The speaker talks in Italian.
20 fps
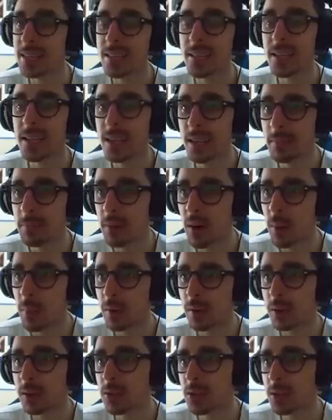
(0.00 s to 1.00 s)
sticky bomb,
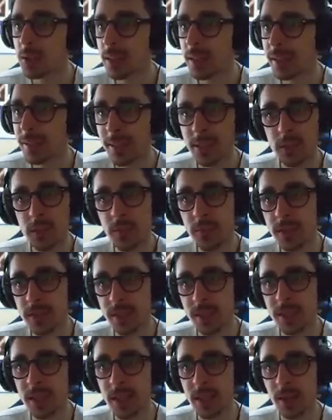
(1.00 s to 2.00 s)
non so se è far
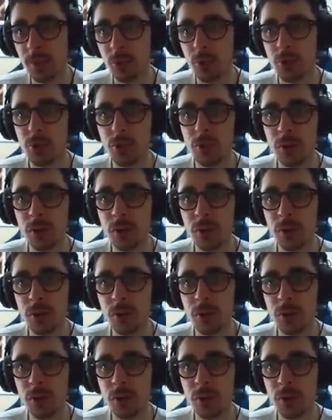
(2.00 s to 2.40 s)
saltare l'auto di